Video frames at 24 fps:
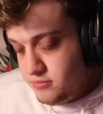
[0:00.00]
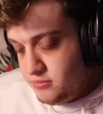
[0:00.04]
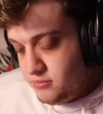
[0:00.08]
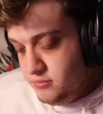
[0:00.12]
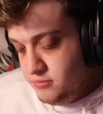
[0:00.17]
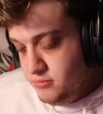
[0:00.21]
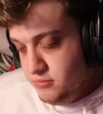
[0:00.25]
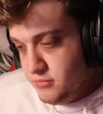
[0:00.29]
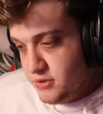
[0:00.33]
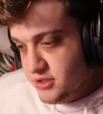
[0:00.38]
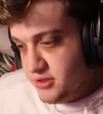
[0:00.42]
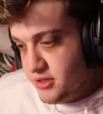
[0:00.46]

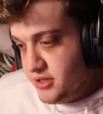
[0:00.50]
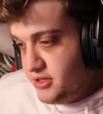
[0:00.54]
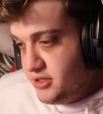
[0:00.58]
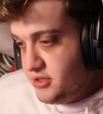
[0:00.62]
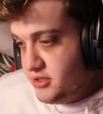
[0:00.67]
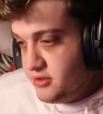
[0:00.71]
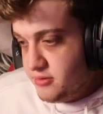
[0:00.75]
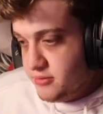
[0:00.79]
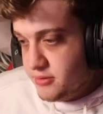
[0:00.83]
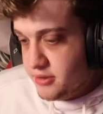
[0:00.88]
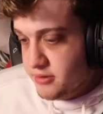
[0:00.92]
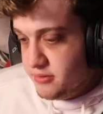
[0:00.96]
Mas é
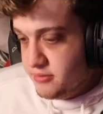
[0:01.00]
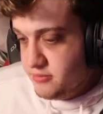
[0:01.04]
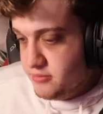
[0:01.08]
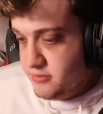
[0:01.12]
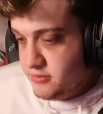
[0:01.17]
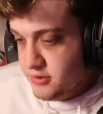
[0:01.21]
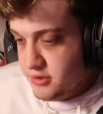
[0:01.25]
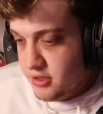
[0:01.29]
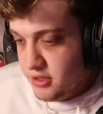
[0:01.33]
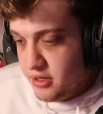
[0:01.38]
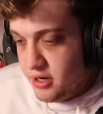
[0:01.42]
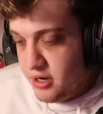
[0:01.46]
isso, mano.
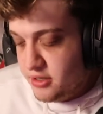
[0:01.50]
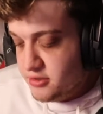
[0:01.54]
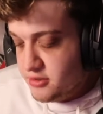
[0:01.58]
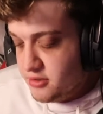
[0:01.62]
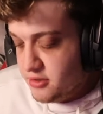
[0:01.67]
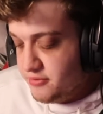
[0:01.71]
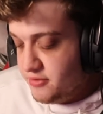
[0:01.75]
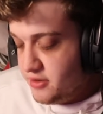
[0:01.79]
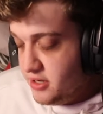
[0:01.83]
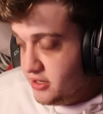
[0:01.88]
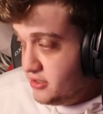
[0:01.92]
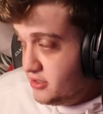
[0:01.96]
Sei lá, só
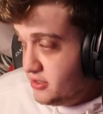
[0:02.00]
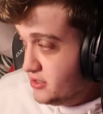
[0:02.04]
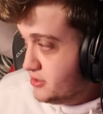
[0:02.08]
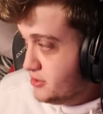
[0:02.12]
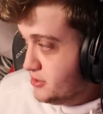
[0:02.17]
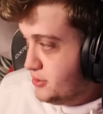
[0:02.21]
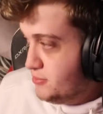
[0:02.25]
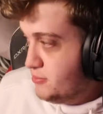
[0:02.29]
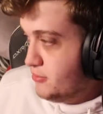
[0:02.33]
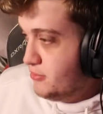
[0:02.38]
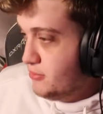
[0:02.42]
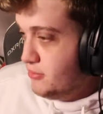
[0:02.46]
falando esse assim,
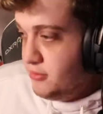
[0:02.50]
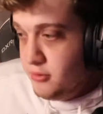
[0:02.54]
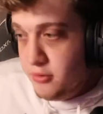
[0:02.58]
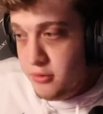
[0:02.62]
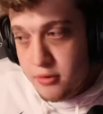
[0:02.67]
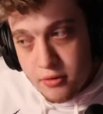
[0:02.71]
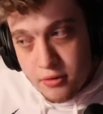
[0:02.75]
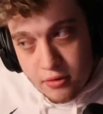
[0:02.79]
tipo.